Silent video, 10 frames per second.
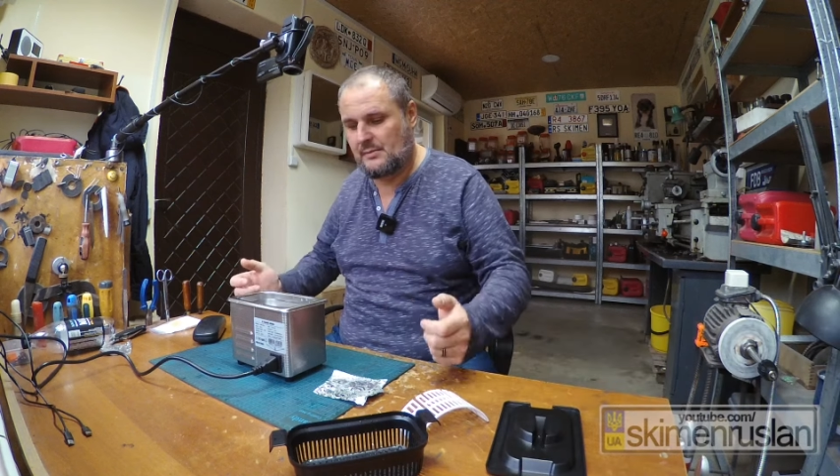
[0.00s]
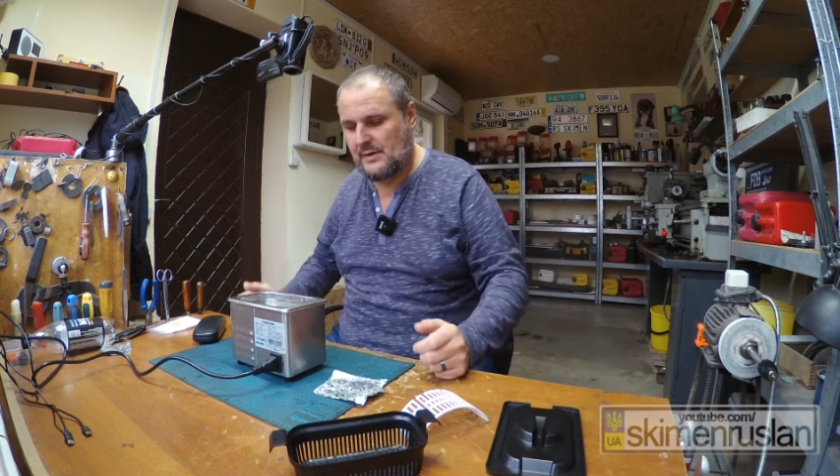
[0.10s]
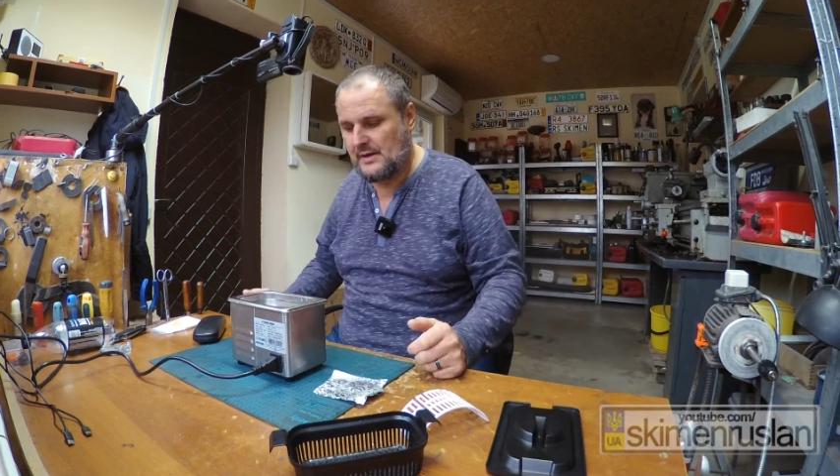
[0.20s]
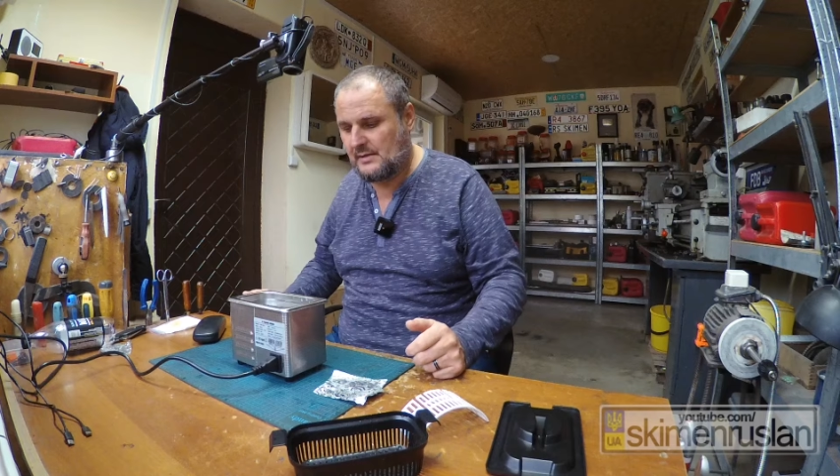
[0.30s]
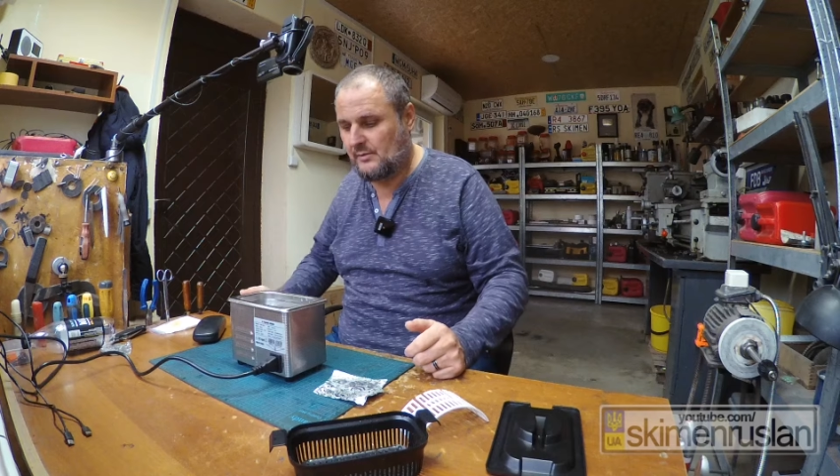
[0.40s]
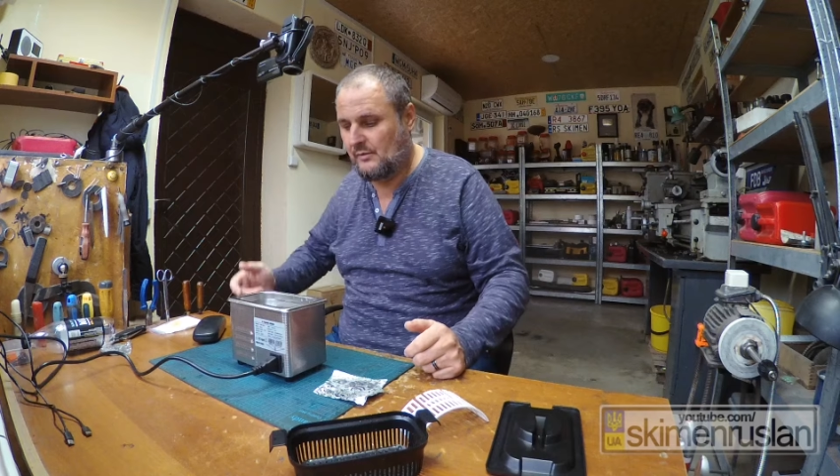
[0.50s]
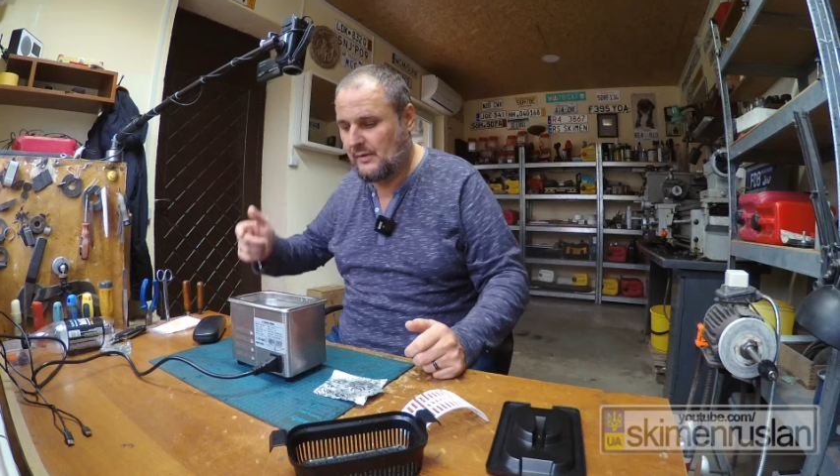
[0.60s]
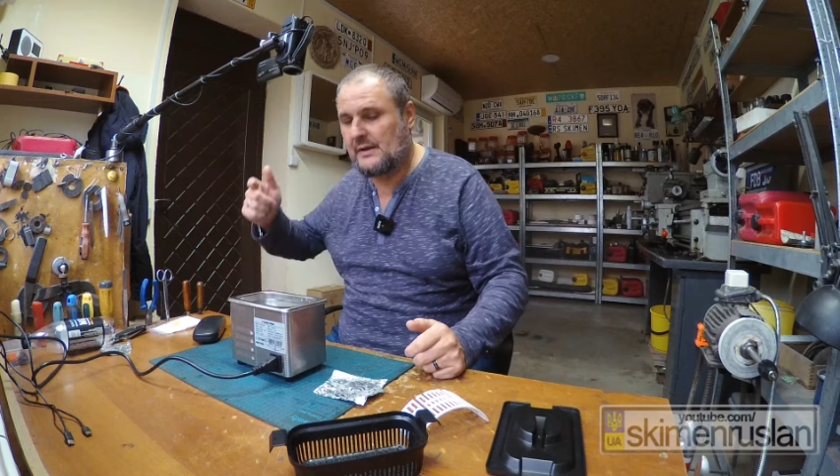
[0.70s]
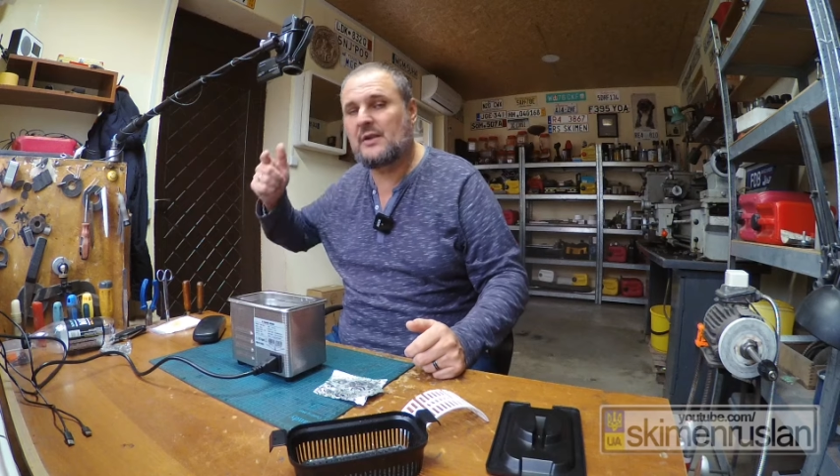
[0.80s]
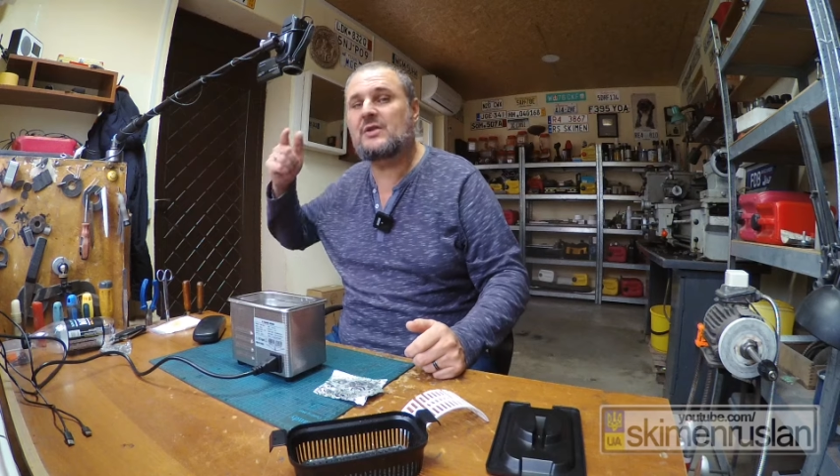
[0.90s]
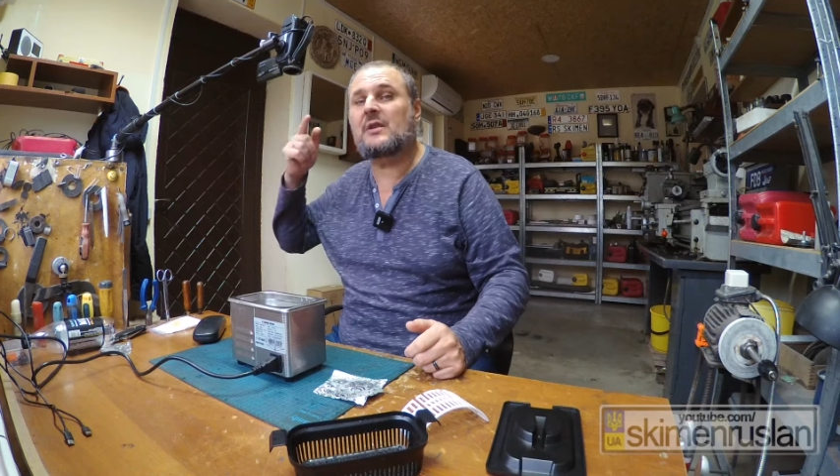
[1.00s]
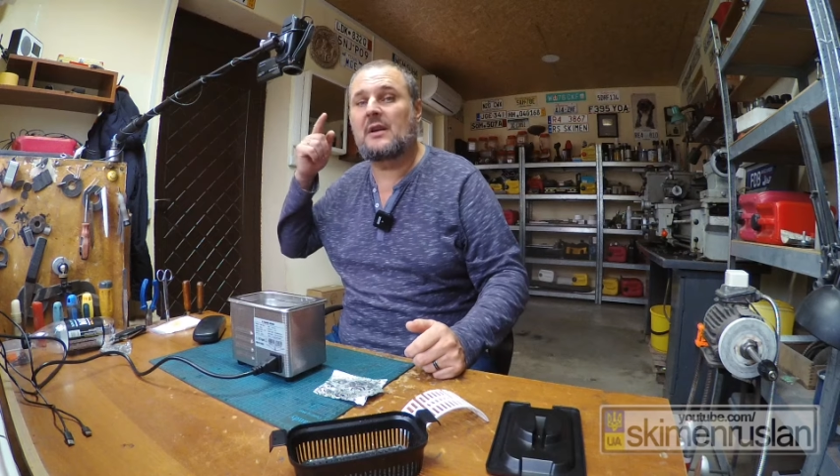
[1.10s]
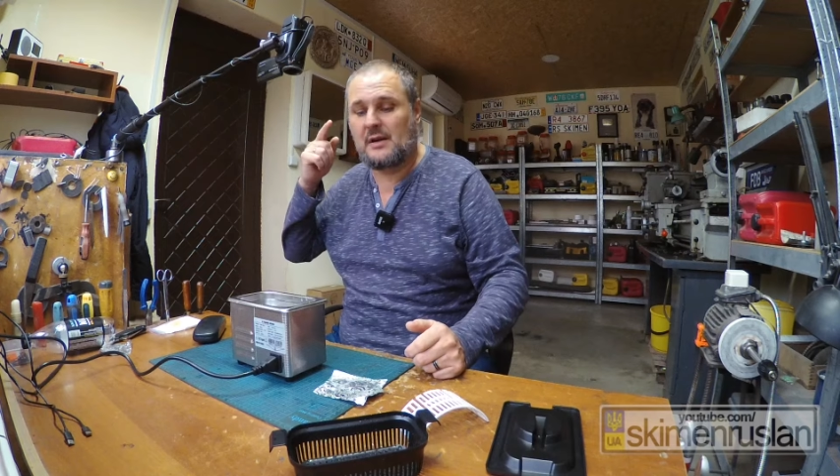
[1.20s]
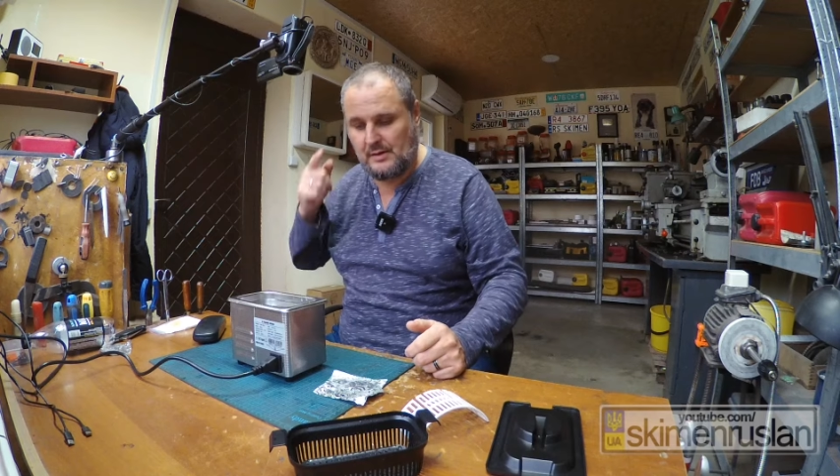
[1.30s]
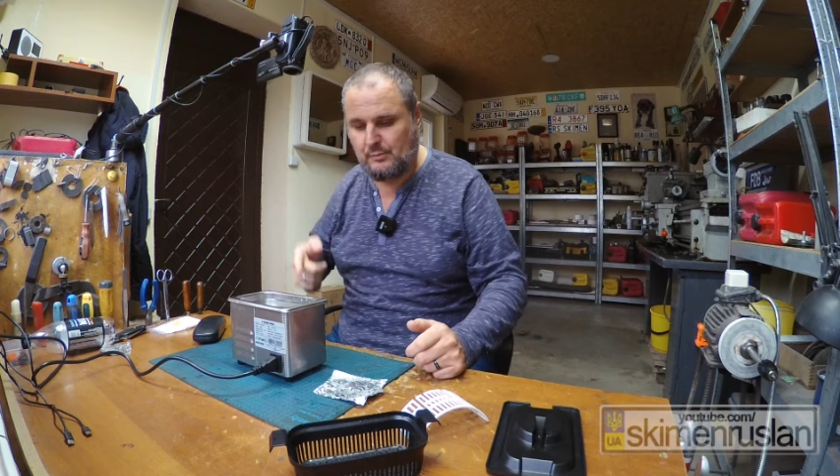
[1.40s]
Поэтому ванночка
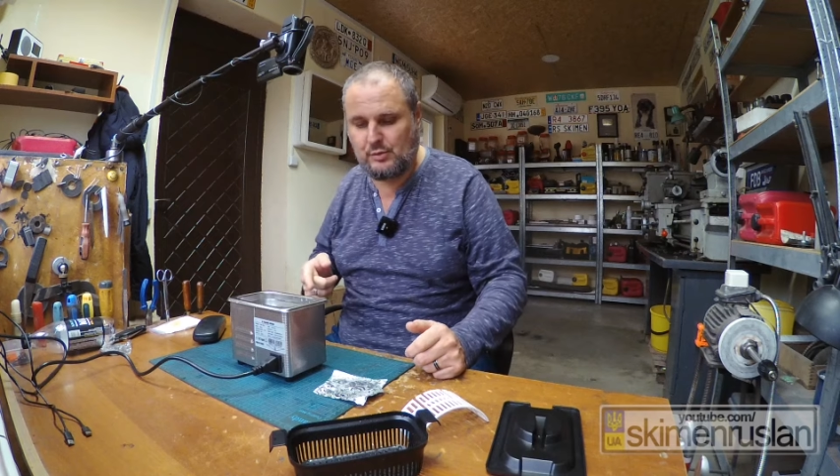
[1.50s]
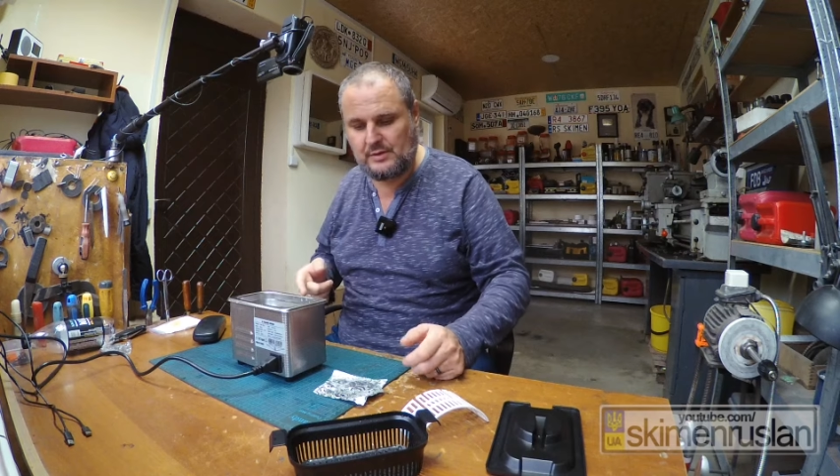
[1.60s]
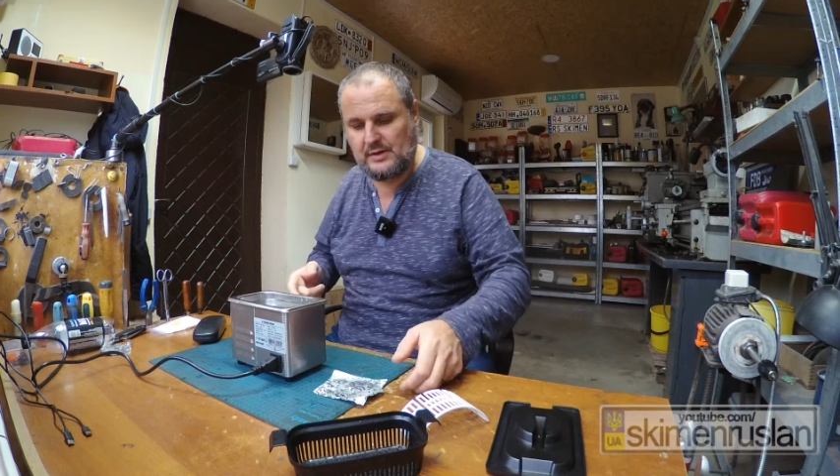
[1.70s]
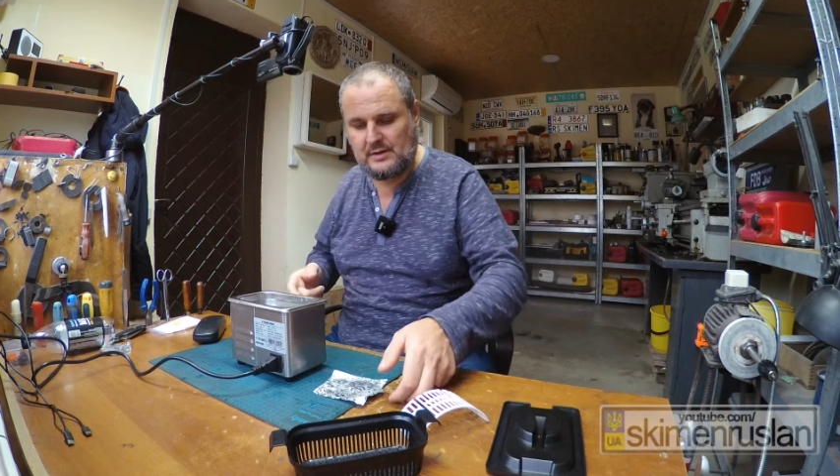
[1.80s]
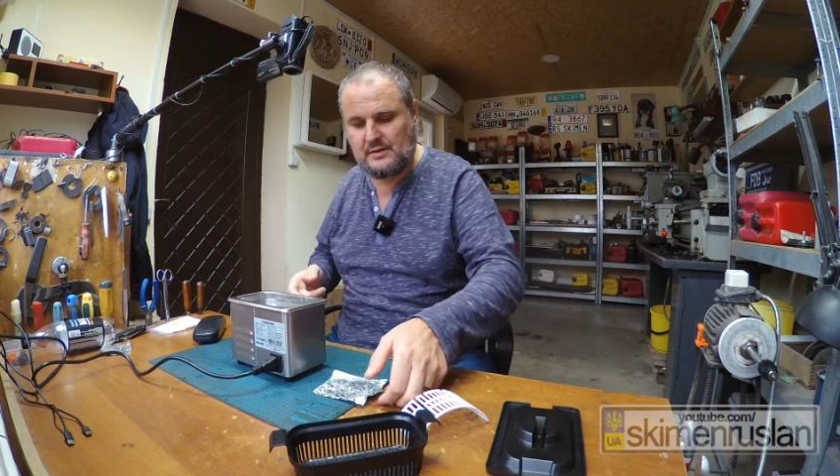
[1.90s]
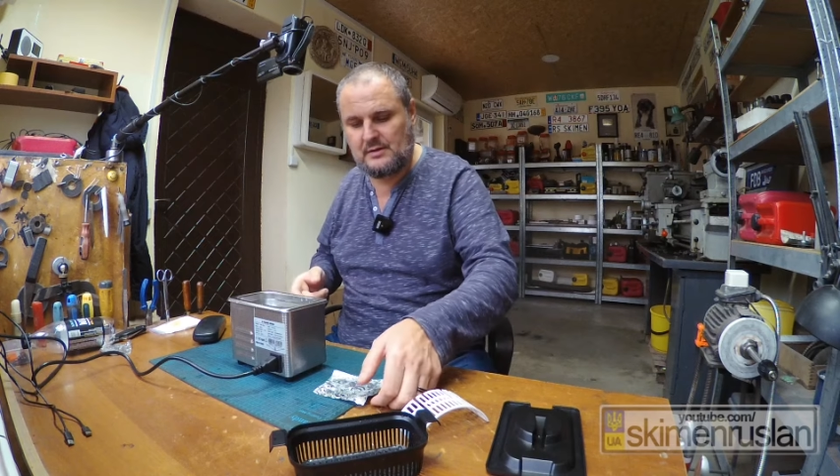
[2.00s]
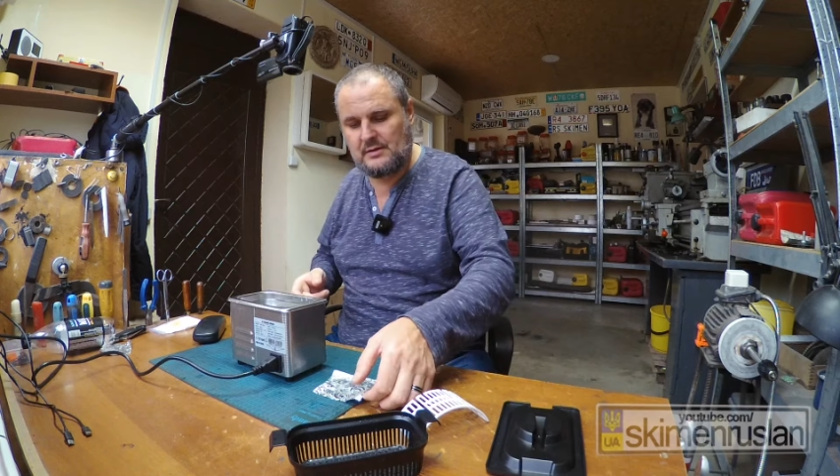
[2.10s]
работает.